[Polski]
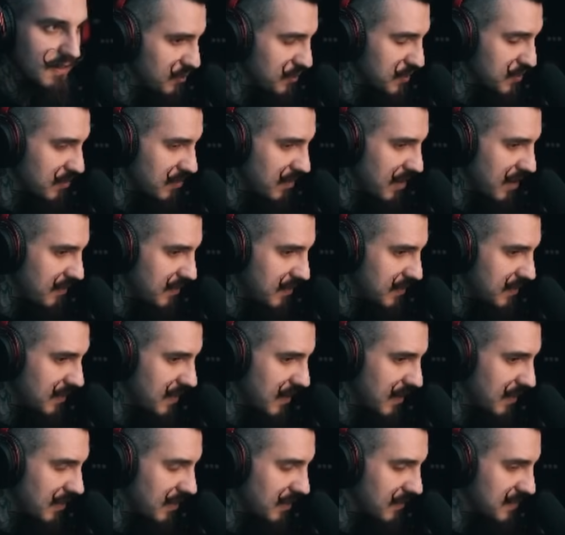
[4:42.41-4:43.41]
Tu są nawet
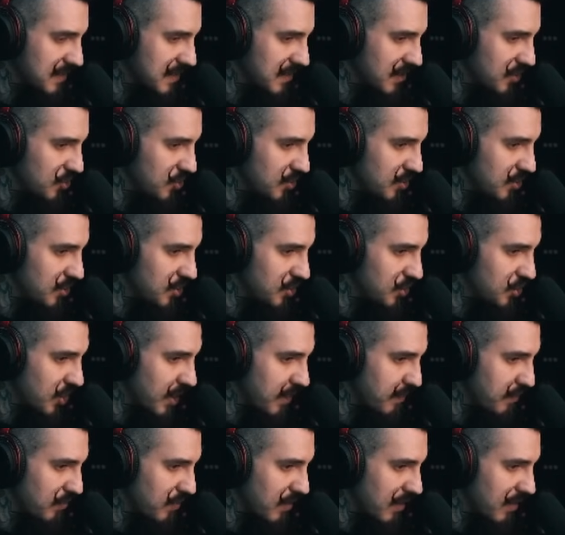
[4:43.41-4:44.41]
takie wskaźniki
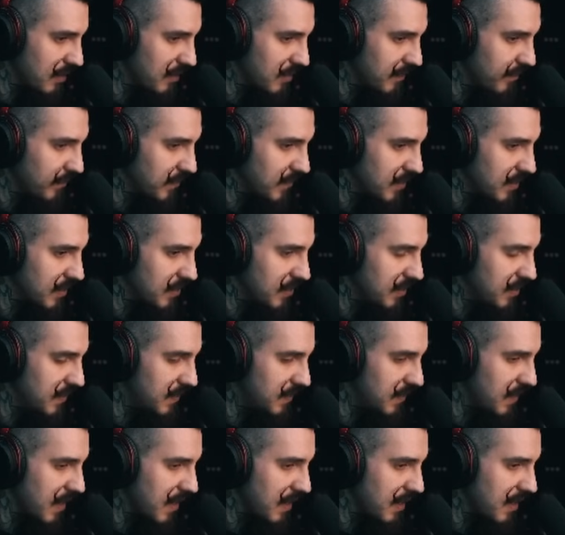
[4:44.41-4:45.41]
ciepła i
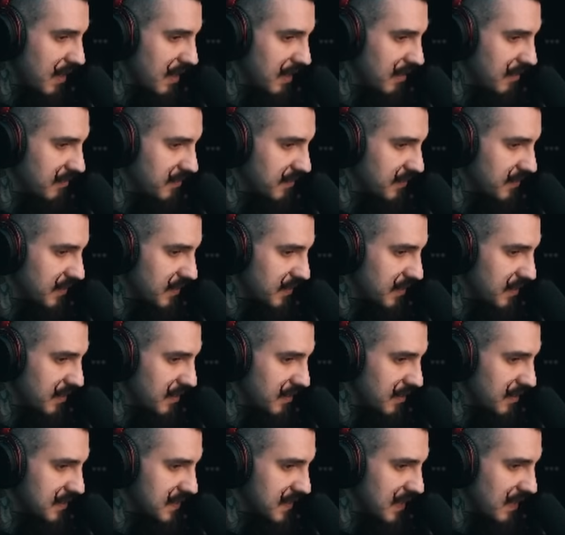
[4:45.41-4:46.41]
dnia jak w
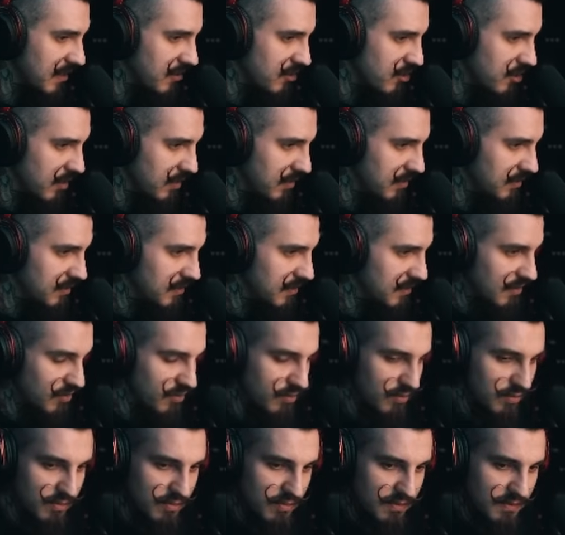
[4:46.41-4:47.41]
Zeldzie.
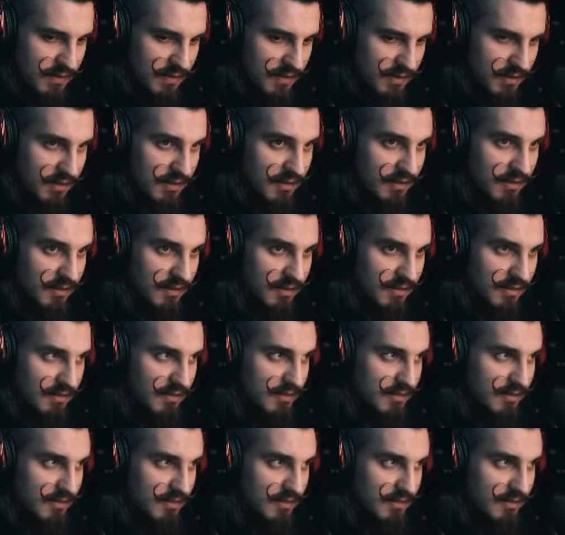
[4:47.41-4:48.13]
O kurwa ty.